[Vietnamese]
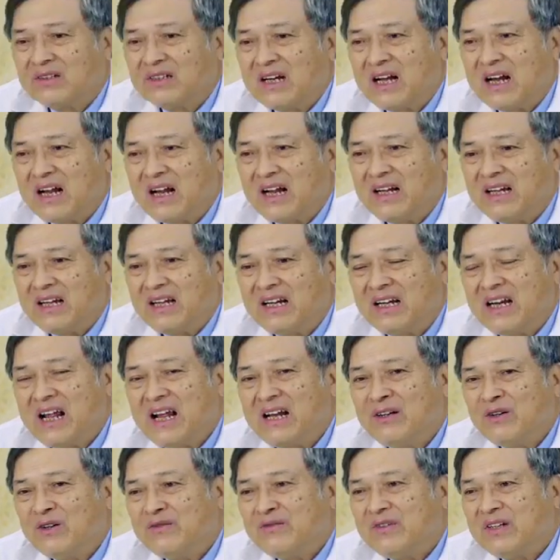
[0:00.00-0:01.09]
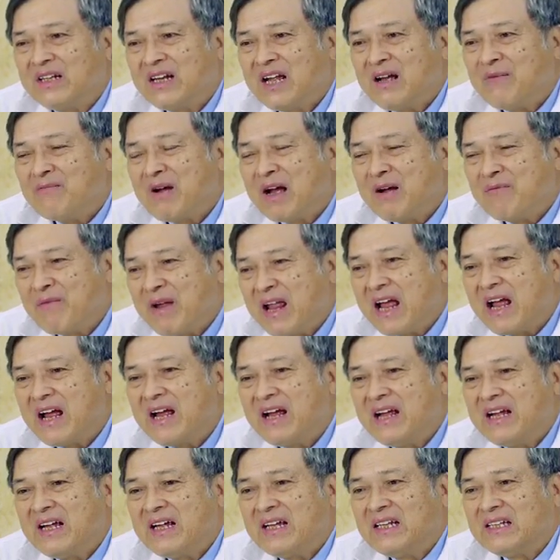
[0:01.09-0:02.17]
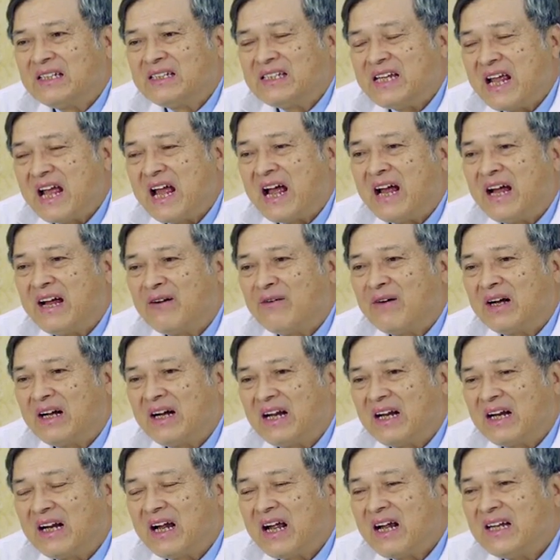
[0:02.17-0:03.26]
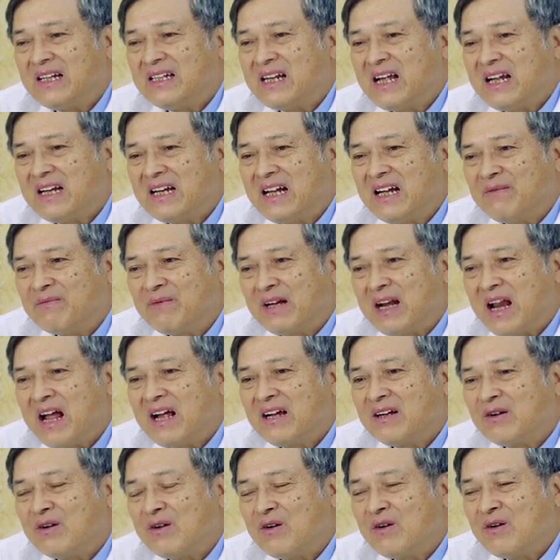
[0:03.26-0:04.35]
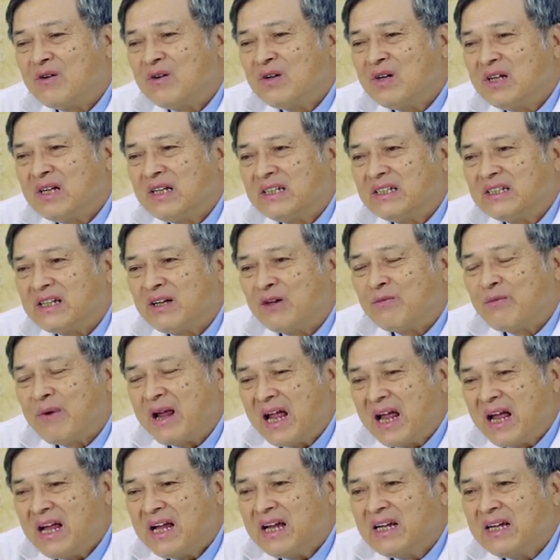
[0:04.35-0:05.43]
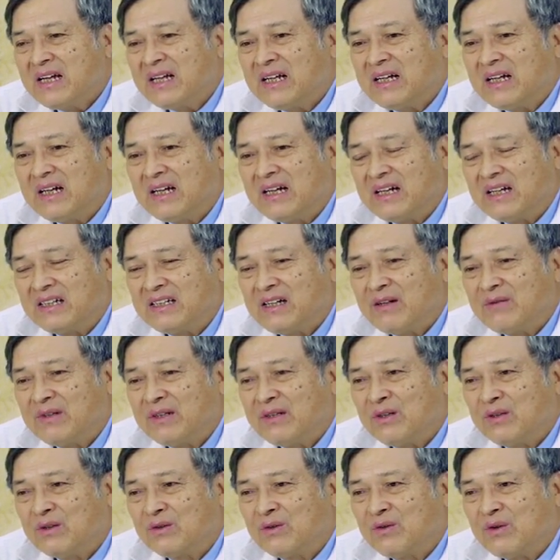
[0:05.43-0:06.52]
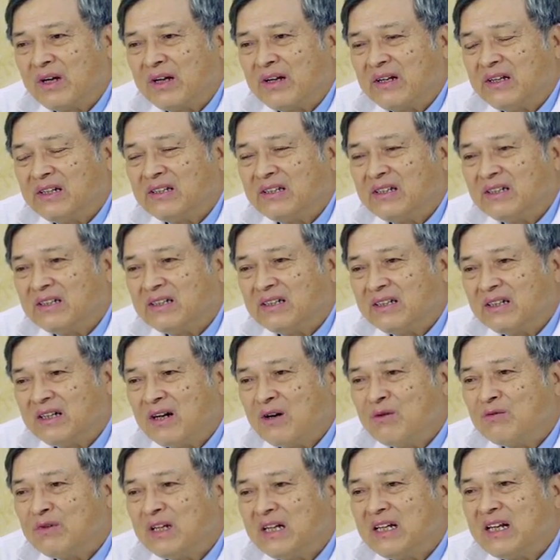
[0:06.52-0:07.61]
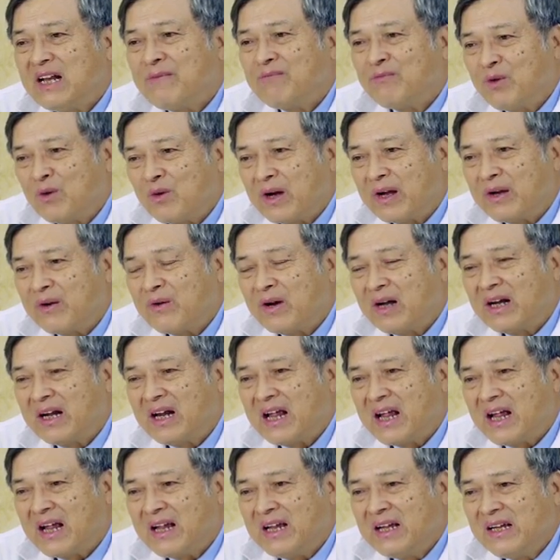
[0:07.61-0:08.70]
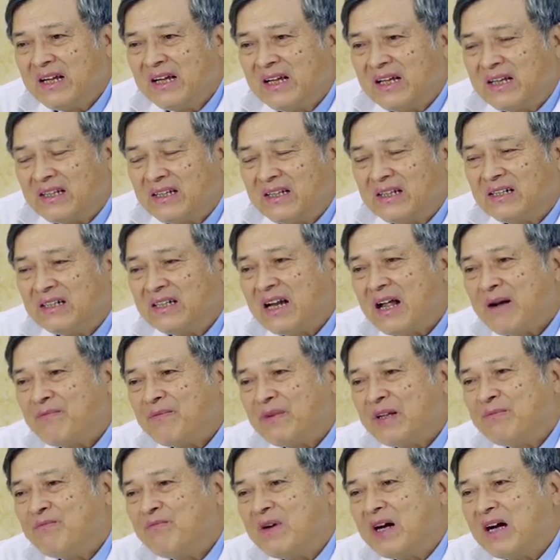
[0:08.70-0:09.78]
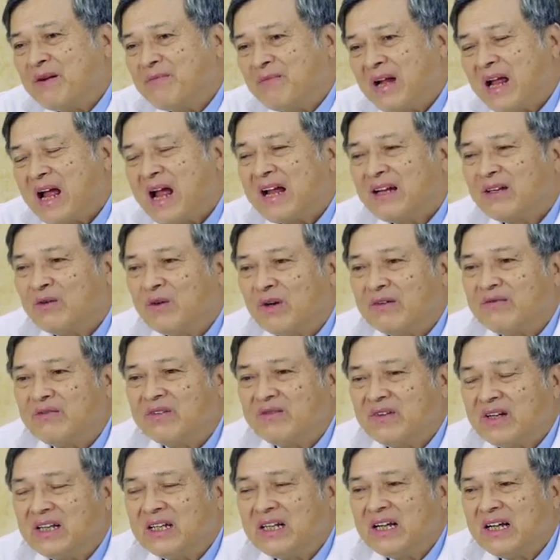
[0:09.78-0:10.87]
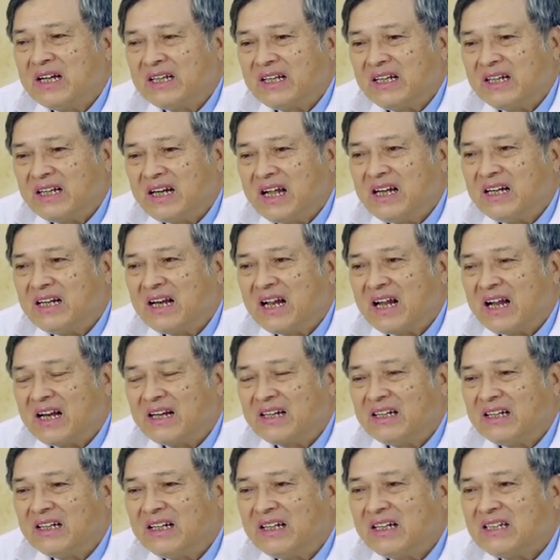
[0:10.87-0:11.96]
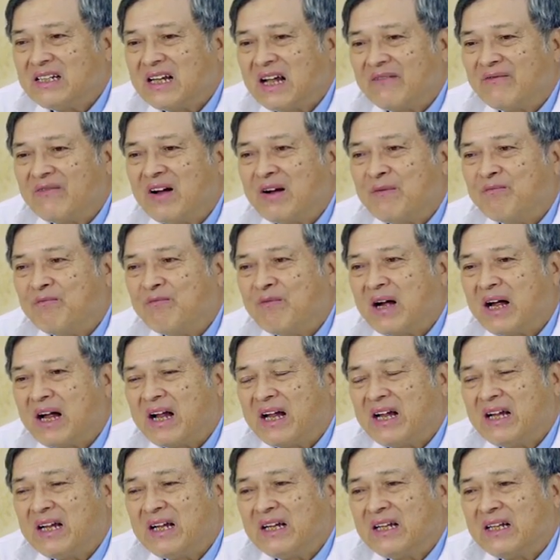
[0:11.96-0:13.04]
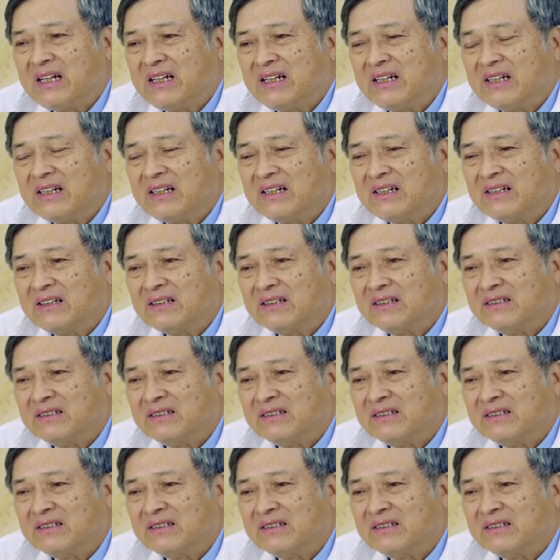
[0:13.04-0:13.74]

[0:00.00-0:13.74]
là hiện nay đối với các bà mẹ trẻ hoặc là các cái gia đình mà đang có cháu bé ở trong cái độ tuổi từ 0 đến 5 tuổi hoặc là từ 5 đến 10, 12 tuổi vân vân thì đây là những cái sản phẩm mà à,